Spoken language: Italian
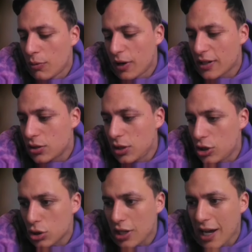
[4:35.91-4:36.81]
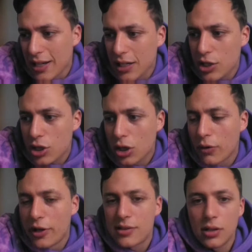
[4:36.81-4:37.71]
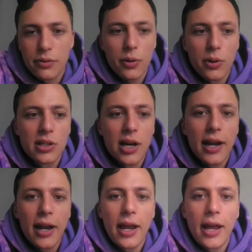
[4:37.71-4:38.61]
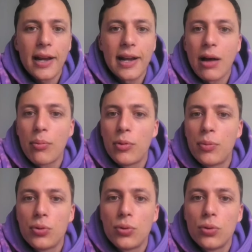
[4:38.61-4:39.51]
Verso i 18 anni, 19 ho iniziato a frequentare club più